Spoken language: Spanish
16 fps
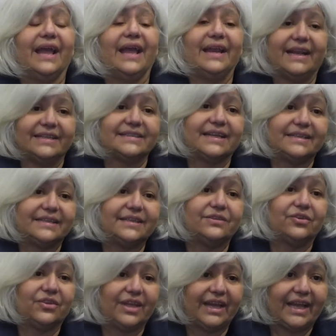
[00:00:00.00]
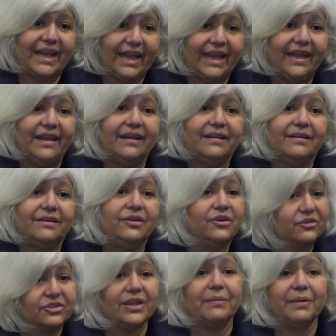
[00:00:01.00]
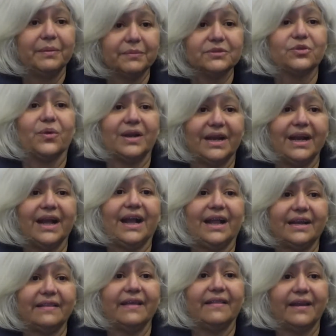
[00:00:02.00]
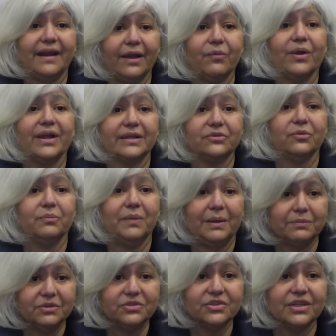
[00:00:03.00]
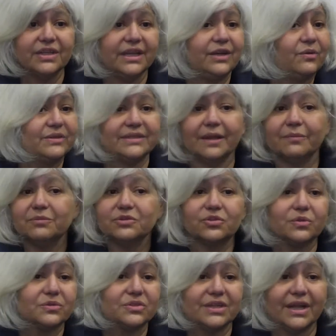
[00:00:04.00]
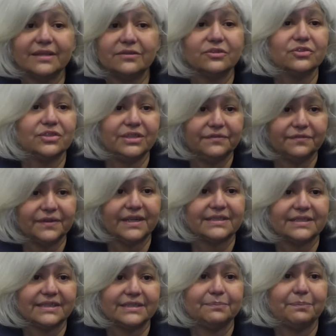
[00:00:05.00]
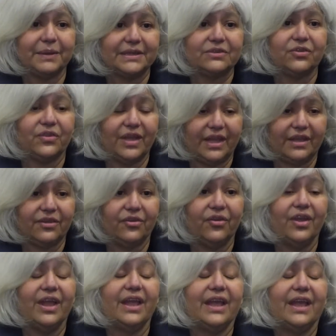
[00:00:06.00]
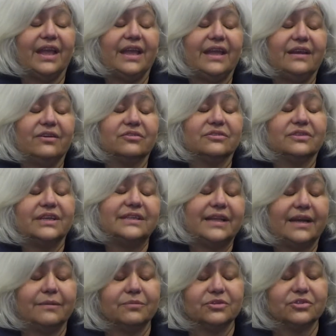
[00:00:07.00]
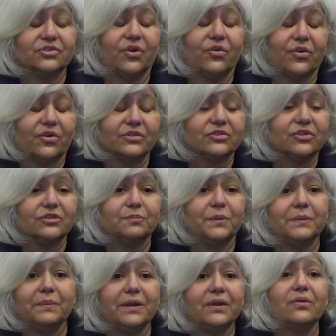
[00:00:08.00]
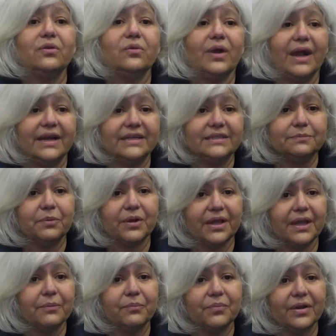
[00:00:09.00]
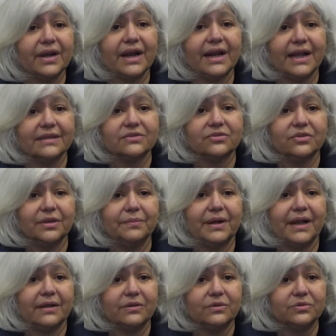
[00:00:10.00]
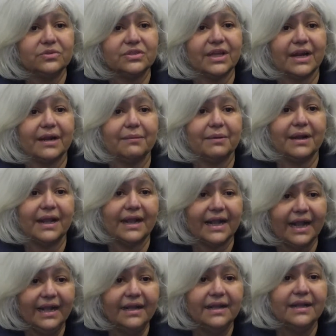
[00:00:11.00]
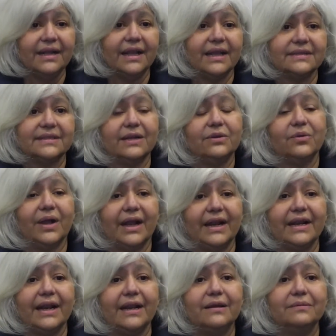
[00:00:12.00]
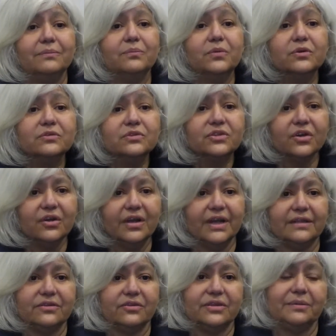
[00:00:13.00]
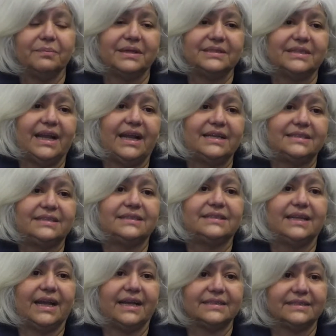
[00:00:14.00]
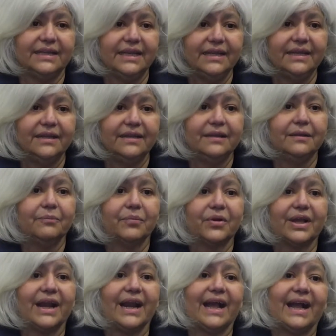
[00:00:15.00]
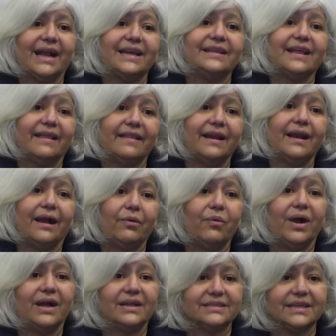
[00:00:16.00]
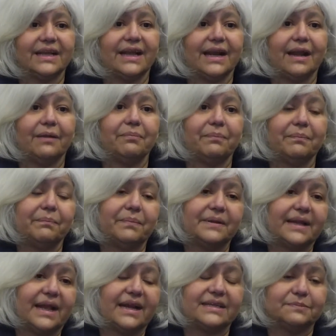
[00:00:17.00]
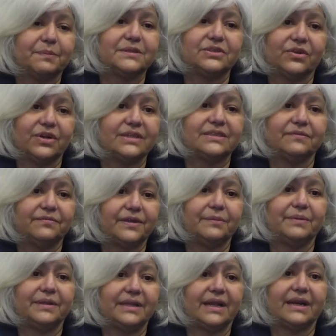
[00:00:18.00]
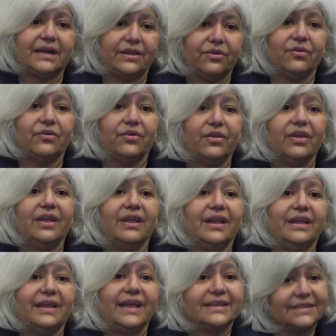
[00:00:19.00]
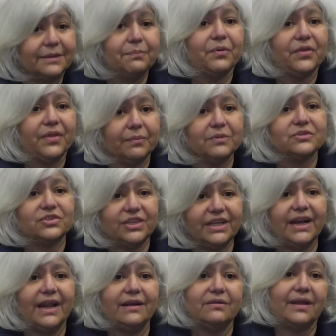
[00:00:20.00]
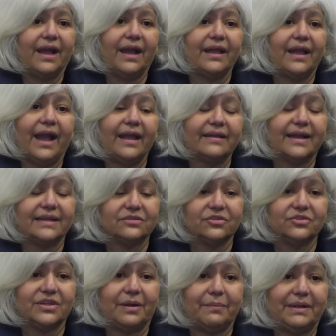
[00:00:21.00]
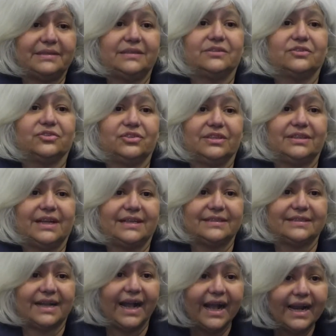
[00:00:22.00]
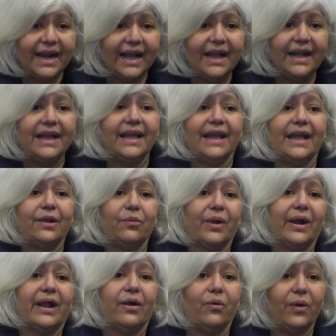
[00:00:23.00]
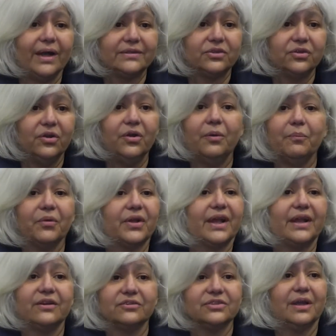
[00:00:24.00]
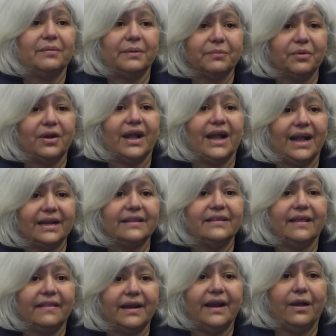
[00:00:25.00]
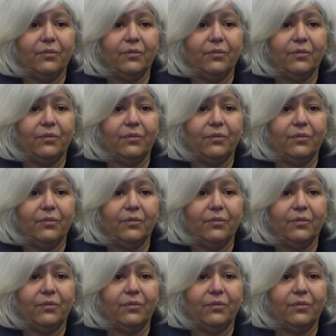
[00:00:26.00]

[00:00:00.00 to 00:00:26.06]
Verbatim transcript: en el sentido de que no sabemos cuál es la calidad del agua que tomamos y no estamos cruzando cifras respecto de ello. Y, tenemos honrosos primeros lugares, por ejemplo, en el caso de Veracruz, Tierra Blanca, es el lugar en el mundo en donde más diálisis se hace, porque la calidad del agua hace que, que las personas se enfermen del riñón. Y así podemos ir, hay, casos dramáticos en Tlaxcala, en Guanajuato, porque no sabemos la calidad del